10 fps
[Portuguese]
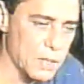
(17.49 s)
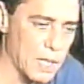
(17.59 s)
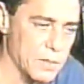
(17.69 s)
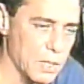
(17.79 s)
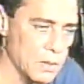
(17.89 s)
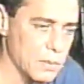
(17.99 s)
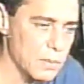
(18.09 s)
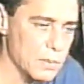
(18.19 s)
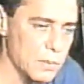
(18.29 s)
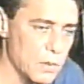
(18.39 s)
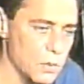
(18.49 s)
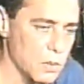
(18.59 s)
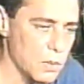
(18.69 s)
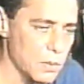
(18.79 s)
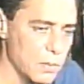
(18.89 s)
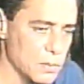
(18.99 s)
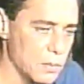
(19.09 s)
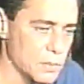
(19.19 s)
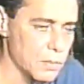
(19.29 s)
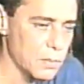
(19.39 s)
Quer dizer, eu não, não, não sou
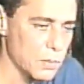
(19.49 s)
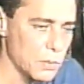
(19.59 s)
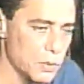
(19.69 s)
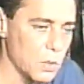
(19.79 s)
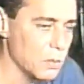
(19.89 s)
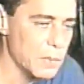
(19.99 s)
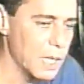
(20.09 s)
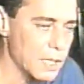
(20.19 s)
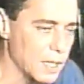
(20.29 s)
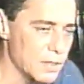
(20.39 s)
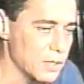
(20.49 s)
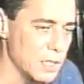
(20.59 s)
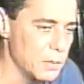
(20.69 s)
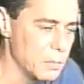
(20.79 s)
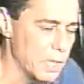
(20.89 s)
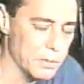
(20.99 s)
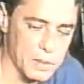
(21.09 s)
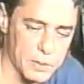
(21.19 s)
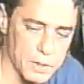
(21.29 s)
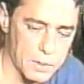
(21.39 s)
um, um, showman assim. É verdade
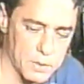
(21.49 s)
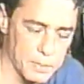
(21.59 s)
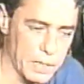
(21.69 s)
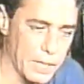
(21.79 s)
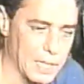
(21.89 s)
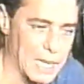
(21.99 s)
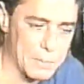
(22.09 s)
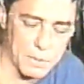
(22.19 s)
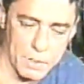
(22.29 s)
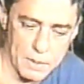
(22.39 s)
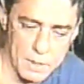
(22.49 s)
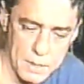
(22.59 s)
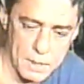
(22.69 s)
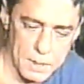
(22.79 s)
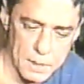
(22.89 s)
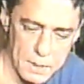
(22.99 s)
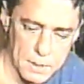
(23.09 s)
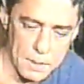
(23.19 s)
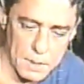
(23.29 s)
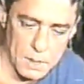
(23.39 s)
que são dois shows em 20 anos?
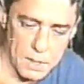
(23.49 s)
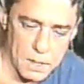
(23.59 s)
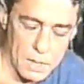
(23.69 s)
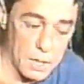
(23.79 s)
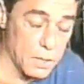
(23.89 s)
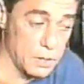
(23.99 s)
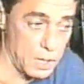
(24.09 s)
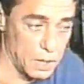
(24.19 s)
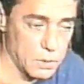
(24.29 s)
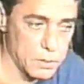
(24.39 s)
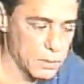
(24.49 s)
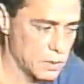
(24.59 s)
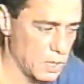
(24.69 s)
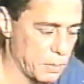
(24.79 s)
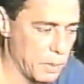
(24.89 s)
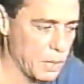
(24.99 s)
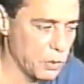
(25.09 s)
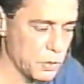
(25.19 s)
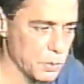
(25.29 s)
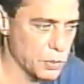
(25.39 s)
Duas turnês? São, são porque meu
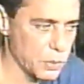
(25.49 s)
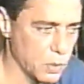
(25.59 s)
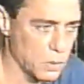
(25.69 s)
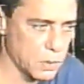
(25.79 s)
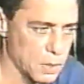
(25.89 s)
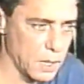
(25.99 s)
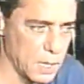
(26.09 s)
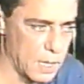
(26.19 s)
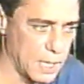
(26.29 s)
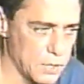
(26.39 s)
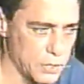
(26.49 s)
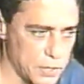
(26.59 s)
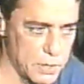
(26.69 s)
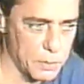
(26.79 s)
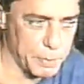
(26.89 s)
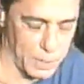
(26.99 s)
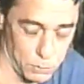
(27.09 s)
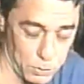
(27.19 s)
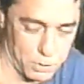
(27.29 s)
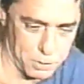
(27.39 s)
último show, uh, antes do
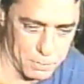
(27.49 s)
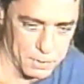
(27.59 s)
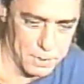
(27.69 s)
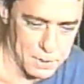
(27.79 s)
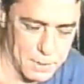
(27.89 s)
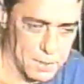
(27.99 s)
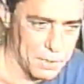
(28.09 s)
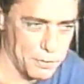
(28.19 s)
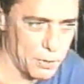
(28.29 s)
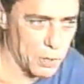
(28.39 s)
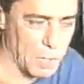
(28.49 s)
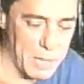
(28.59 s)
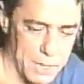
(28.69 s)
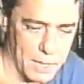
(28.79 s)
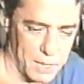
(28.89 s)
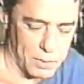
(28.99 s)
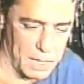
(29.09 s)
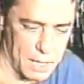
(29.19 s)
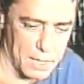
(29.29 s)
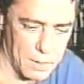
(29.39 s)
penúltimo, foi com a Betânia no
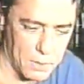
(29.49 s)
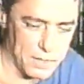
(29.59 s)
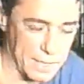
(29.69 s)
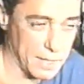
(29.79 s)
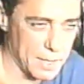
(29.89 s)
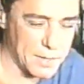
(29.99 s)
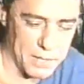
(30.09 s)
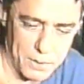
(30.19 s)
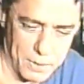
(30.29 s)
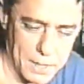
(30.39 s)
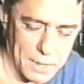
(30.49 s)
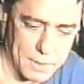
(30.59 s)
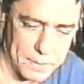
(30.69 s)
Canecão, 75, né?